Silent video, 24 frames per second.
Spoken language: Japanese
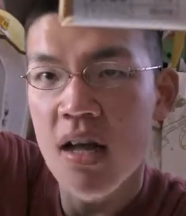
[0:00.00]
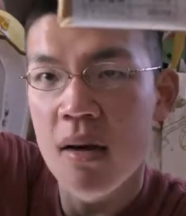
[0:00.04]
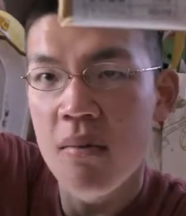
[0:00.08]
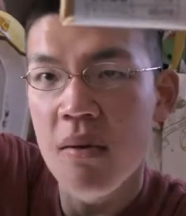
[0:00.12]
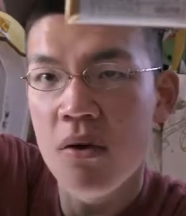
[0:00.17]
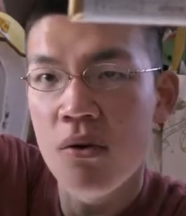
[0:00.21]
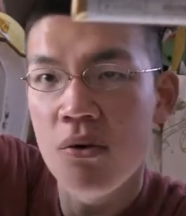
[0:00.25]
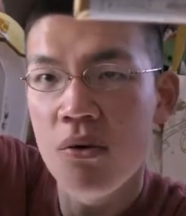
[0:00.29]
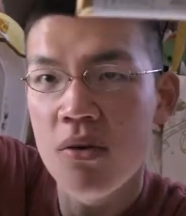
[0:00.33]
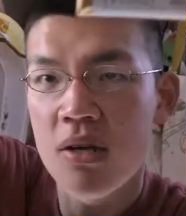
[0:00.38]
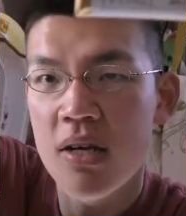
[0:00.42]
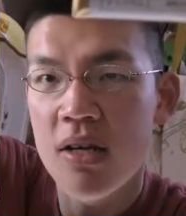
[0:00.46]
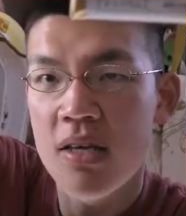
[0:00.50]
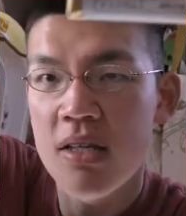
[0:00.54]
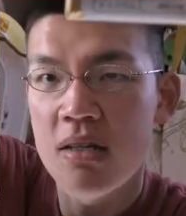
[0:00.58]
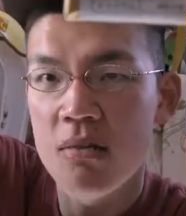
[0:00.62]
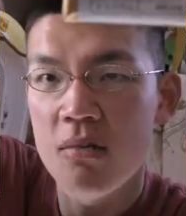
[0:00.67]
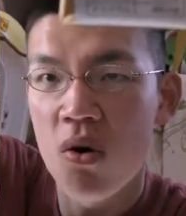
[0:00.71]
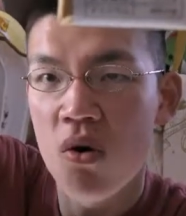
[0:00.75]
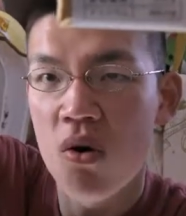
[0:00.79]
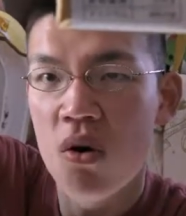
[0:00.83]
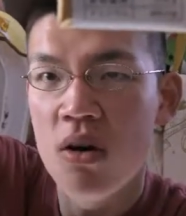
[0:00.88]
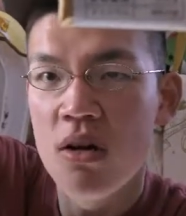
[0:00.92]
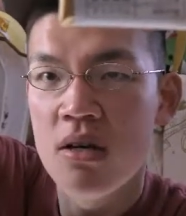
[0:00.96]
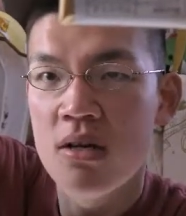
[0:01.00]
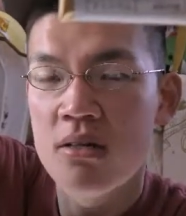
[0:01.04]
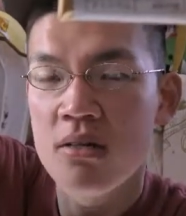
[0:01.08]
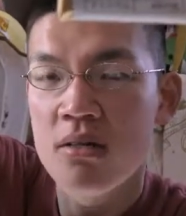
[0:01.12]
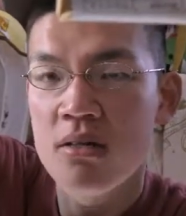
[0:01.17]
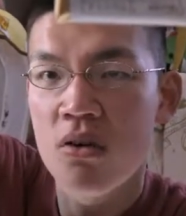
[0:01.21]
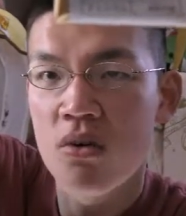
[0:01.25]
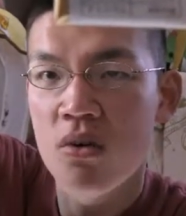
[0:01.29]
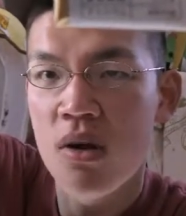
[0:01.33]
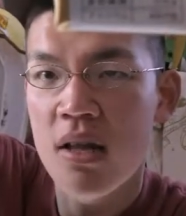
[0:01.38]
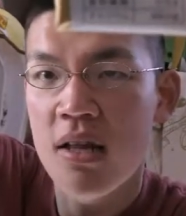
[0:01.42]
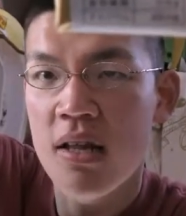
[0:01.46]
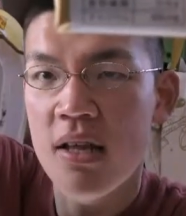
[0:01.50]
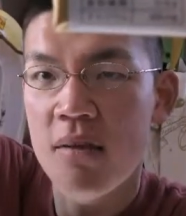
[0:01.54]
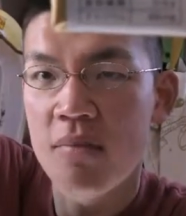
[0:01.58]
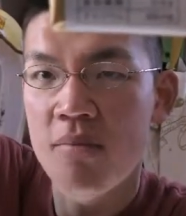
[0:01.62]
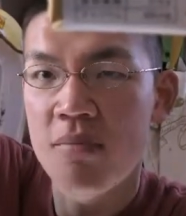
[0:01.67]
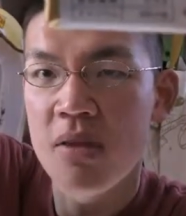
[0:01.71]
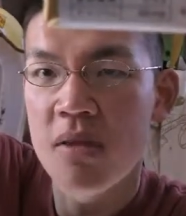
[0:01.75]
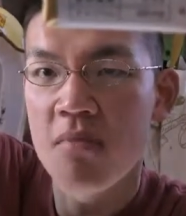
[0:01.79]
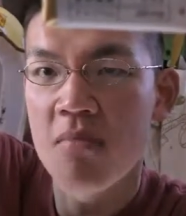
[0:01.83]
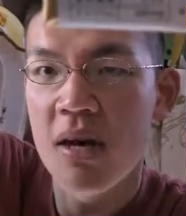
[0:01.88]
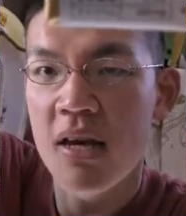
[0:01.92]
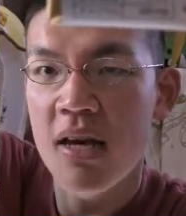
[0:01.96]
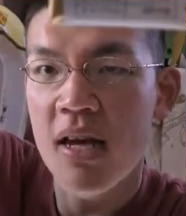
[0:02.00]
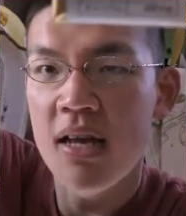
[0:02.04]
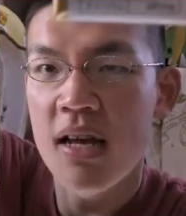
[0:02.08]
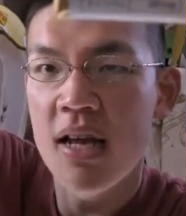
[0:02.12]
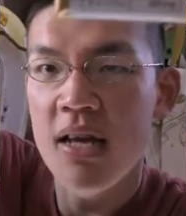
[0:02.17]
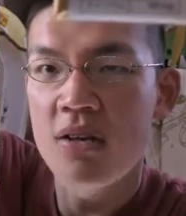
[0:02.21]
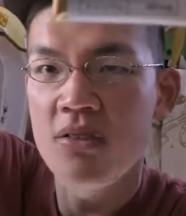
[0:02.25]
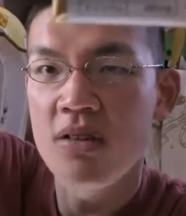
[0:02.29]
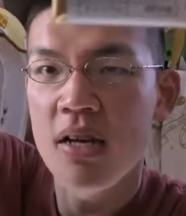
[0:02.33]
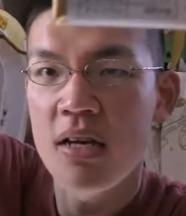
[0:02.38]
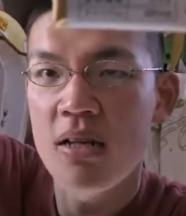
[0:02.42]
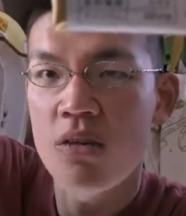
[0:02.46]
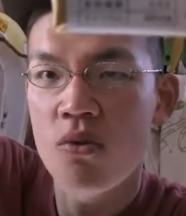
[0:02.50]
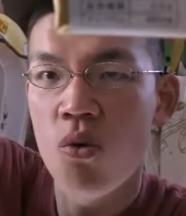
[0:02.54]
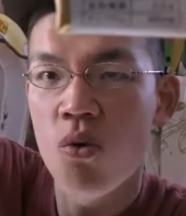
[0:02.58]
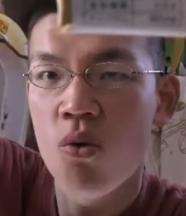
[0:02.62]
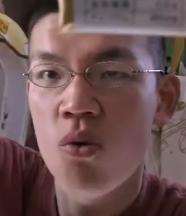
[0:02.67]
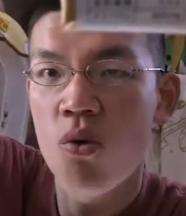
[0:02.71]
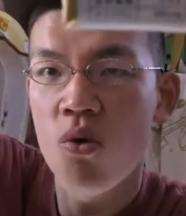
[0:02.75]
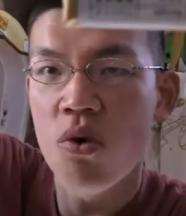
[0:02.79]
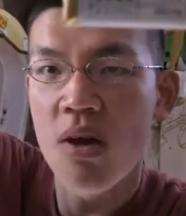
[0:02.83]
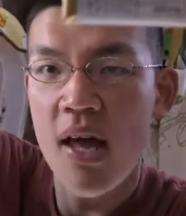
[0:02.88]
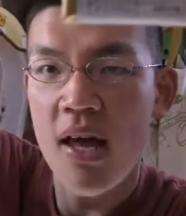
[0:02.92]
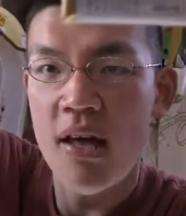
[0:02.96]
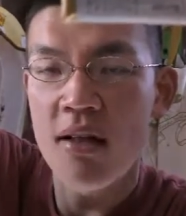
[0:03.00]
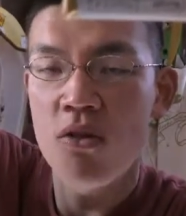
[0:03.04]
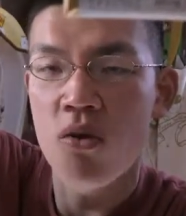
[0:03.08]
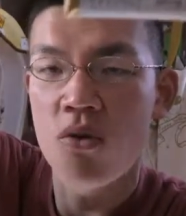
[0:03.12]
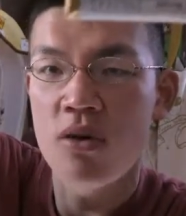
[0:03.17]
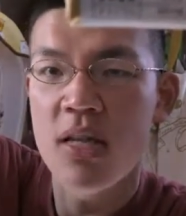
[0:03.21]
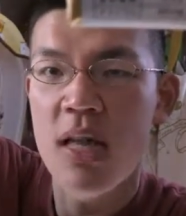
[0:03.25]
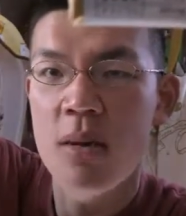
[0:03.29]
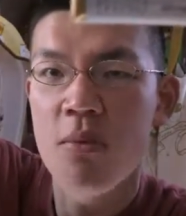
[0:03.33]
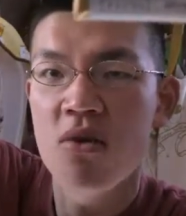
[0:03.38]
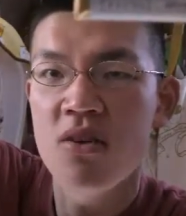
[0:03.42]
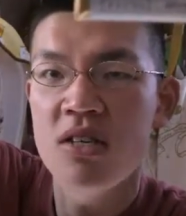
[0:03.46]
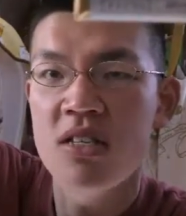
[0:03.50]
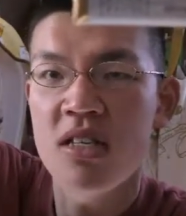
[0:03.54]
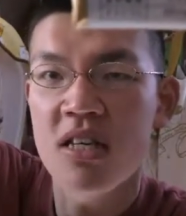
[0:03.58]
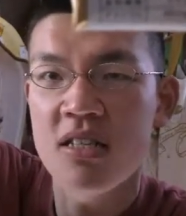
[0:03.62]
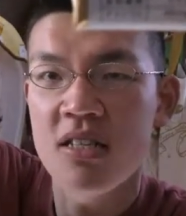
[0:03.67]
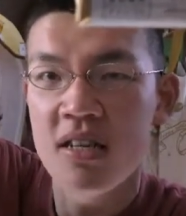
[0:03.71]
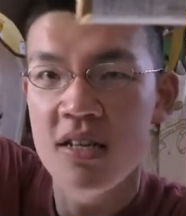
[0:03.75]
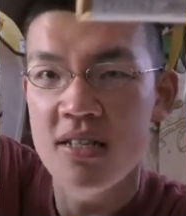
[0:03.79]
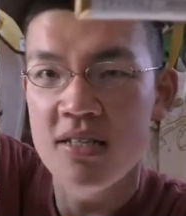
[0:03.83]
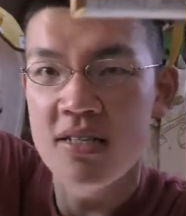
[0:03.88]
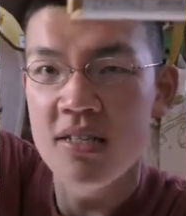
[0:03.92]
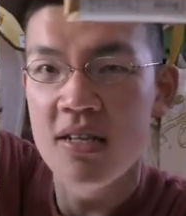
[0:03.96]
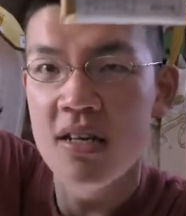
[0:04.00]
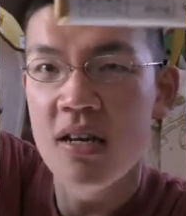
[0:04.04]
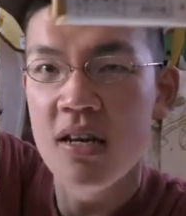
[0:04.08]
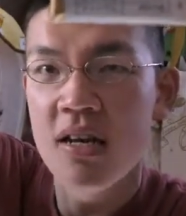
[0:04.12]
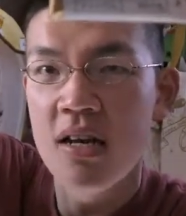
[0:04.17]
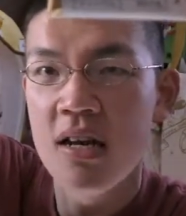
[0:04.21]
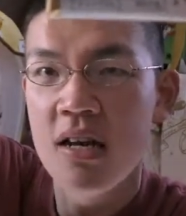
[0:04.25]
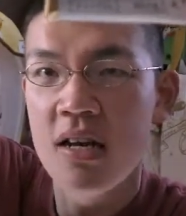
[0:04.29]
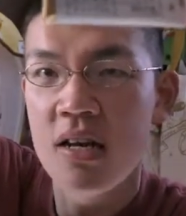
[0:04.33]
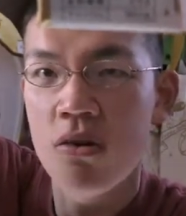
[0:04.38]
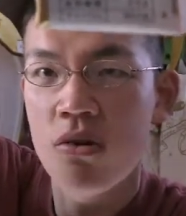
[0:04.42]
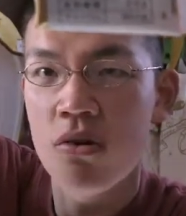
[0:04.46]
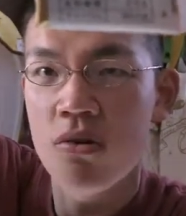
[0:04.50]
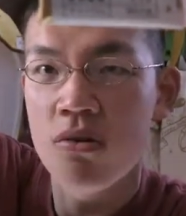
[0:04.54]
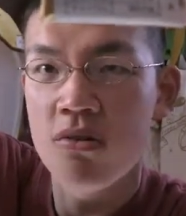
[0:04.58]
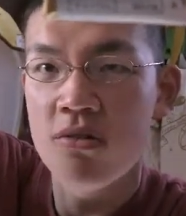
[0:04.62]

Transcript: 卵の生地もそれに負けないぐらい濃厚でとっても美味しかったですこ